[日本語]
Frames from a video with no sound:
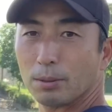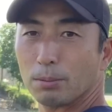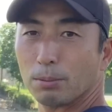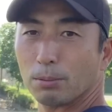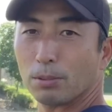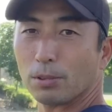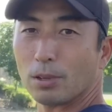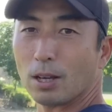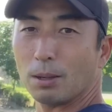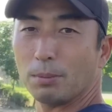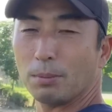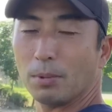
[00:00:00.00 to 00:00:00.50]
こ
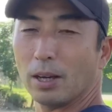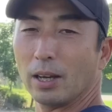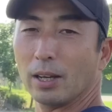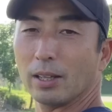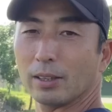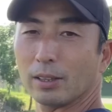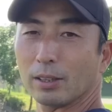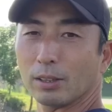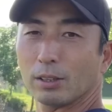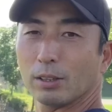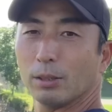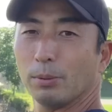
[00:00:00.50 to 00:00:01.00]
の構
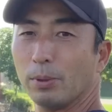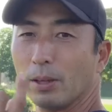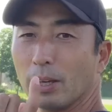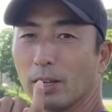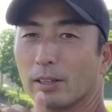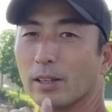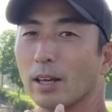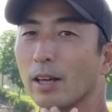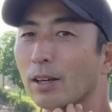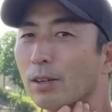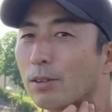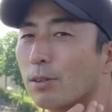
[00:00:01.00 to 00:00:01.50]
えって首
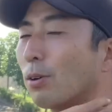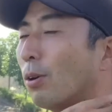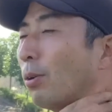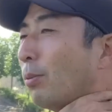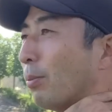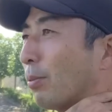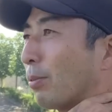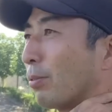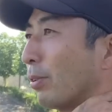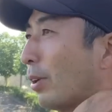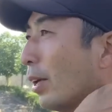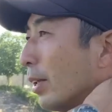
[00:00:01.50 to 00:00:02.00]
が結構
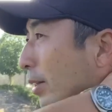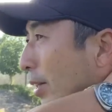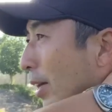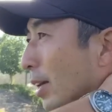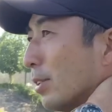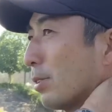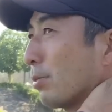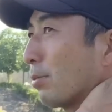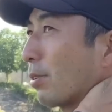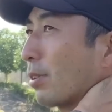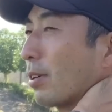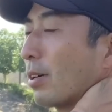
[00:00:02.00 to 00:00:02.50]
もうこの辺
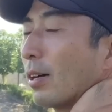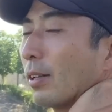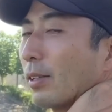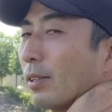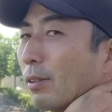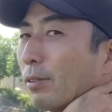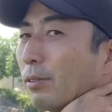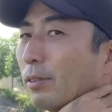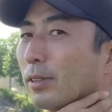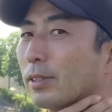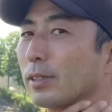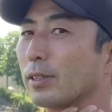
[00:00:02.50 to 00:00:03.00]
テンションかかっ
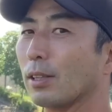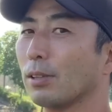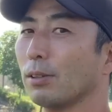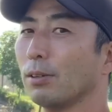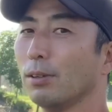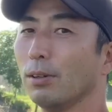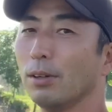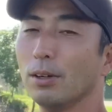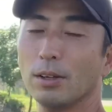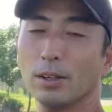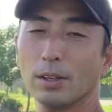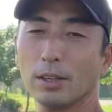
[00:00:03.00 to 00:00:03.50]
てるんですけ
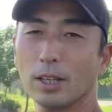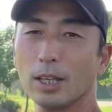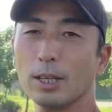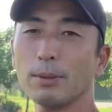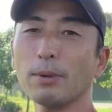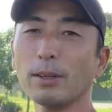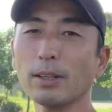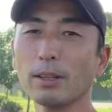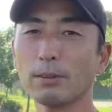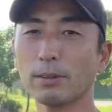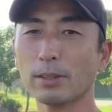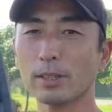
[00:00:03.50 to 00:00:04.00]
ど、
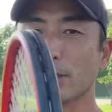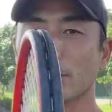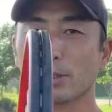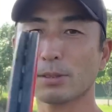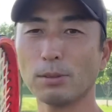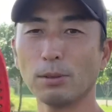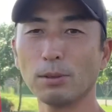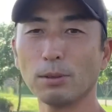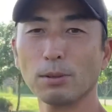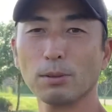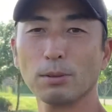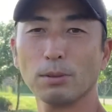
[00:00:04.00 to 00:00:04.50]
今ね私
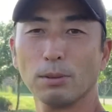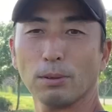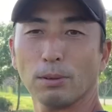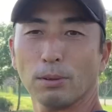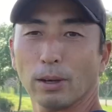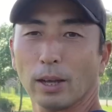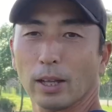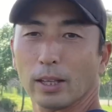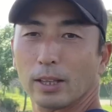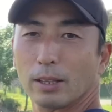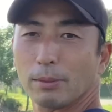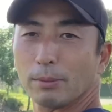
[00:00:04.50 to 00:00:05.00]
こ
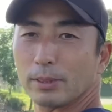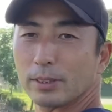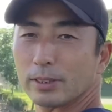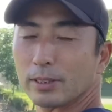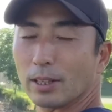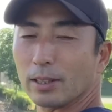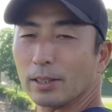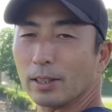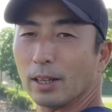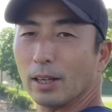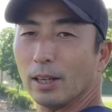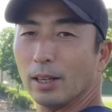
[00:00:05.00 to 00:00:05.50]
うやってます
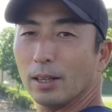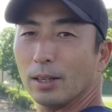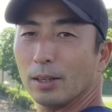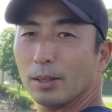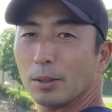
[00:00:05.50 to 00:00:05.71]
からね。